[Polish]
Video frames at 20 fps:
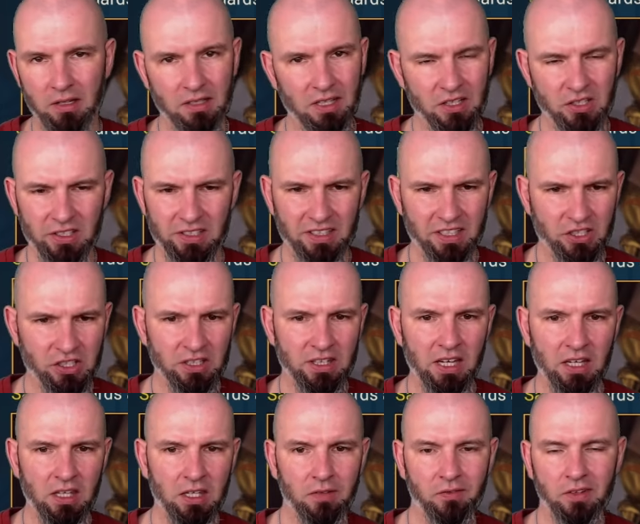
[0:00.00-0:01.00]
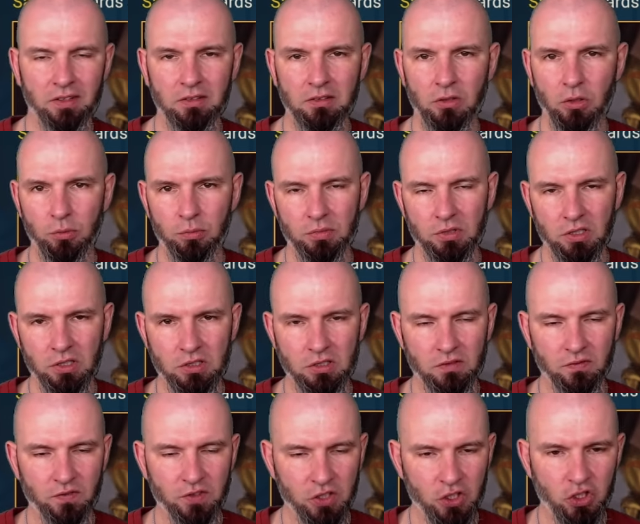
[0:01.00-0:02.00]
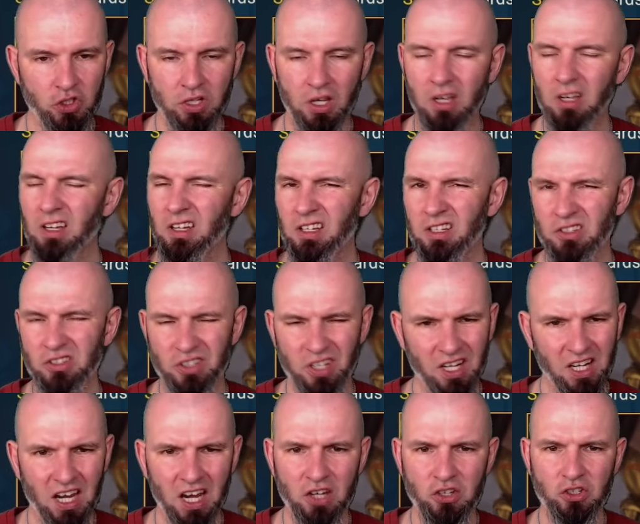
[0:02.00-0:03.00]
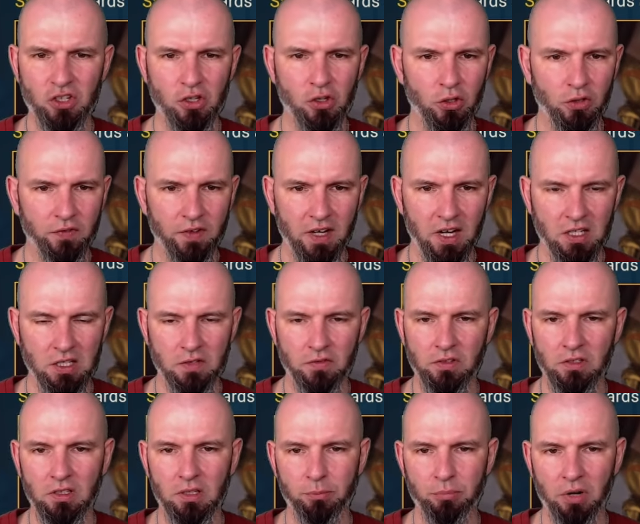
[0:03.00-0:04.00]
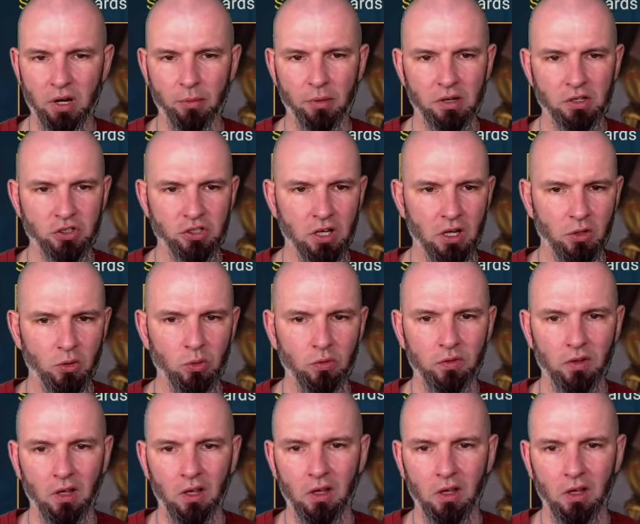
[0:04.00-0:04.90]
Także jeżeli taki event y, widzicie, czekajcie, nie otwierajcie wtedy Primal Shardów,